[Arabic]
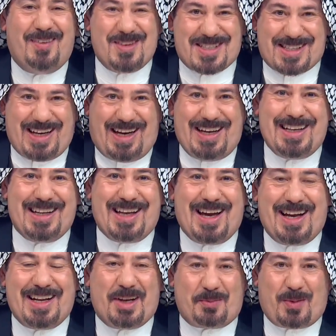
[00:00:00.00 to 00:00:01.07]
مستحيله
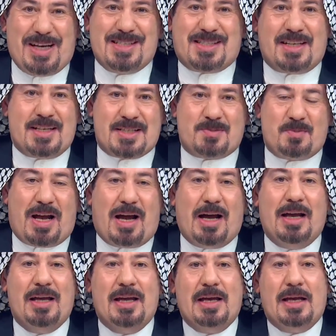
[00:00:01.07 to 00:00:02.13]
يعني 40 سنه اسمح
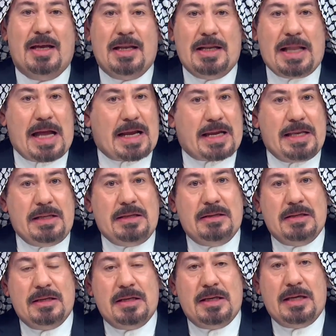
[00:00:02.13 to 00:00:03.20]
لكن
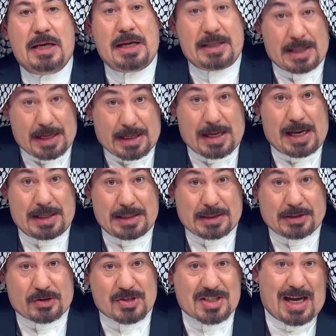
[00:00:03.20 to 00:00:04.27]
اذا كانت
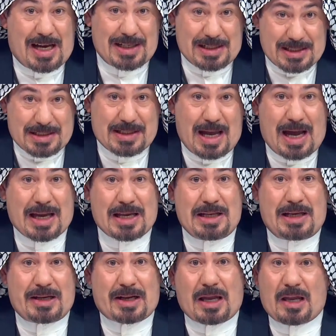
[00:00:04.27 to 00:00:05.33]
رساله للداخل
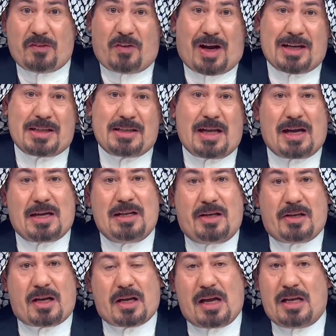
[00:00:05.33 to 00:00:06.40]
العراقي فعلى الداخل
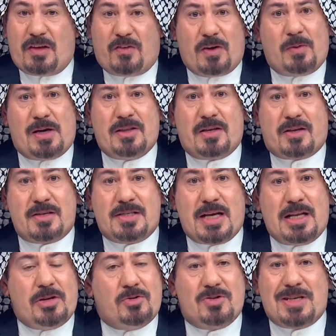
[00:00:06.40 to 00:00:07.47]
العراقي ان يفهم هذه
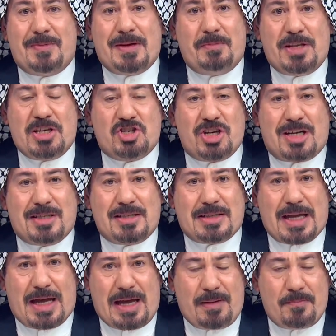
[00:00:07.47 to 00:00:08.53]
الرساله انه زمن ميليشيات
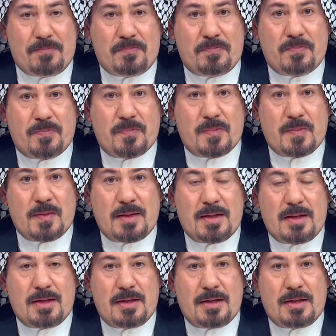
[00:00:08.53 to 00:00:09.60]
انتهى
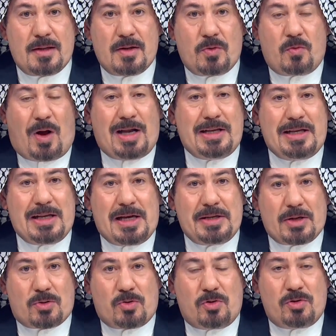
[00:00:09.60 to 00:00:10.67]
وعلينا ان
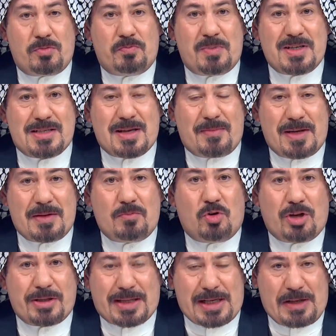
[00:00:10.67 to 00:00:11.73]
نكون بزمن
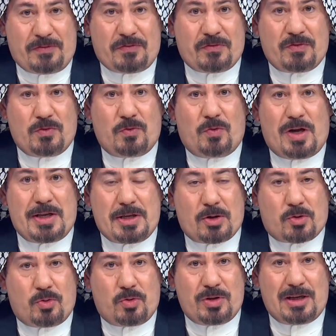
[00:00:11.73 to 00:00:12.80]
مختلف وان
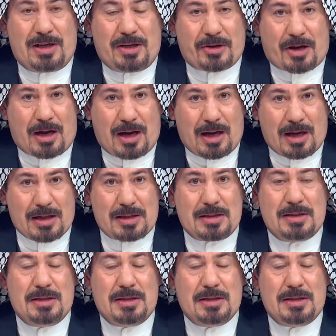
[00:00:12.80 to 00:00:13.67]
يكون العراق